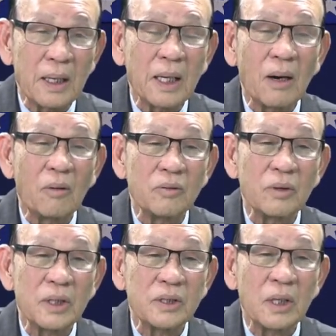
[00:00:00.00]
cái
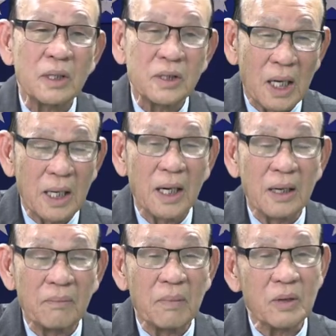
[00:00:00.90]
câu ờ, trả
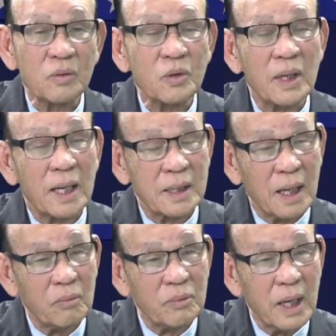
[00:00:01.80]
lời mà chúng tôi đặt
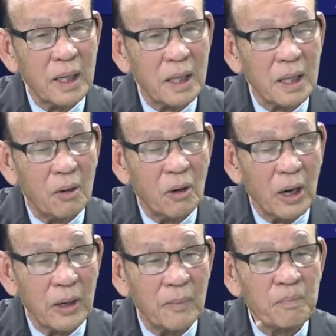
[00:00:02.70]
ra lúc nãy cái câu
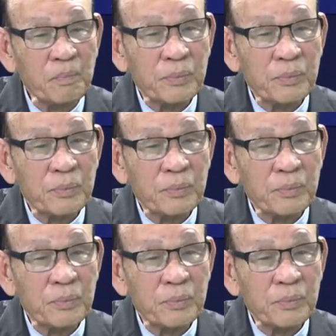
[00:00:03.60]
hỏi đó